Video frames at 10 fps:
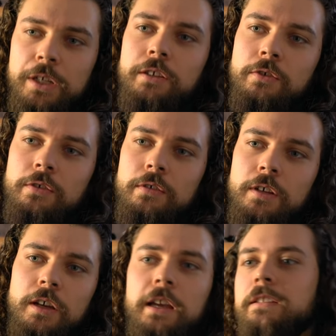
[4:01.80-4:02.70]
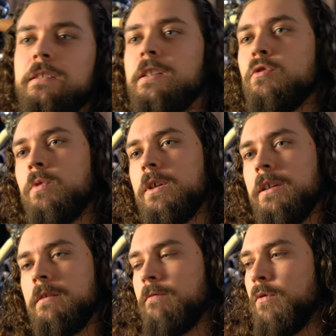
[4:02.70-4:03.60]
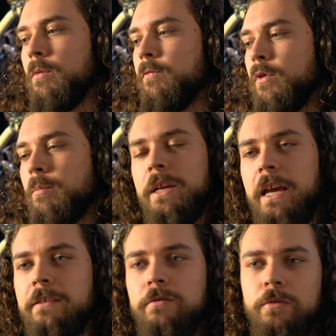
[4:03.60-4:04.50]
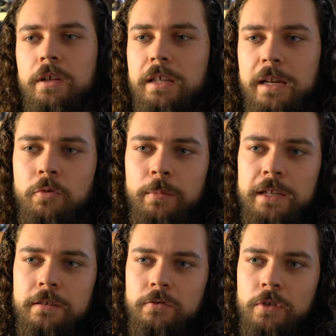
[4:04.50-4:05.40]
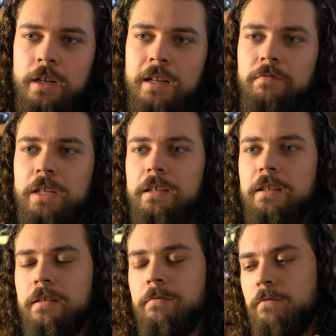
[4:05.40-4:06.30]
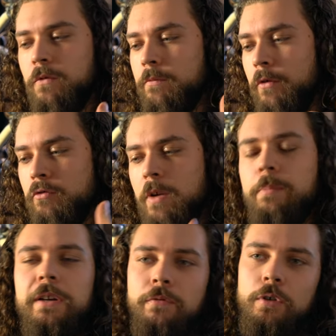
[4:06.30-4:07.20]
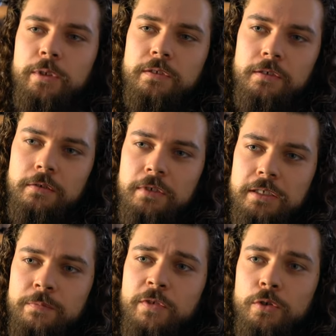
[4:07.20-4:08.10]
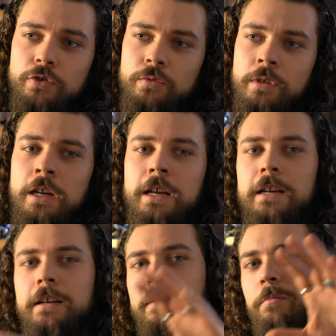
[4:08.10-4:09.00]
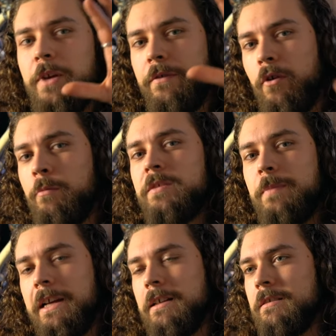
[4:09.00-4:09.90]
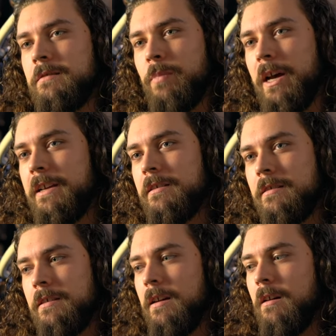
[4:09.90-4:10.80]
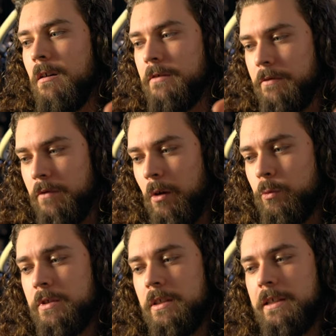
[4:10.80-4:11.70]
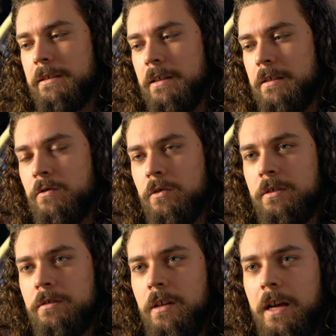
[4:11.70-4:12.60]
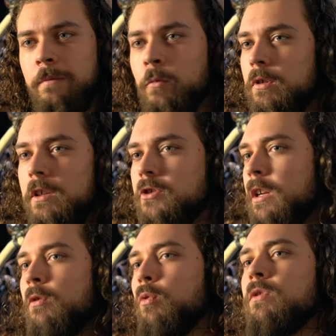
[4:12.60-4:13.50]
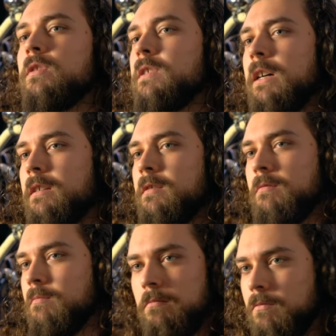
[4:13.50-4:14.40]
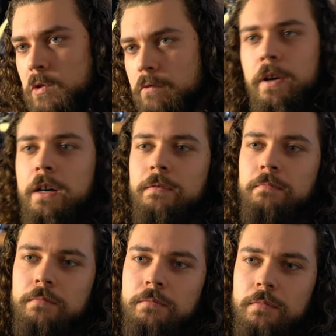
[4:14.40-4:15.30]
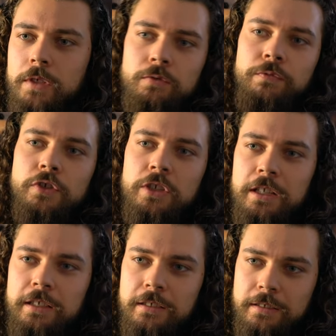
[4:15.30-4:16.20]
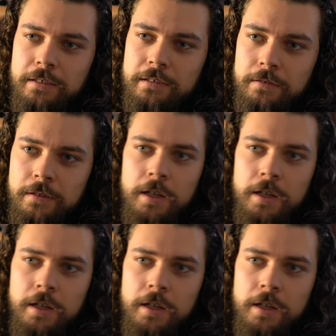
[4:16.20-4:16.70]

bringen können. Jetzt nicht nur in Form von PS oder Drehmoment, sondern halt wirklich in Form von Track-Performance. Ne? Und da sind wir auch schon. Performance-Bagger sind Bikes, die ja dafür ausgelegt sein sollen, eine möglichst schnelle Rundenzeit zu fahren. Also so verstehe ich das Ganze.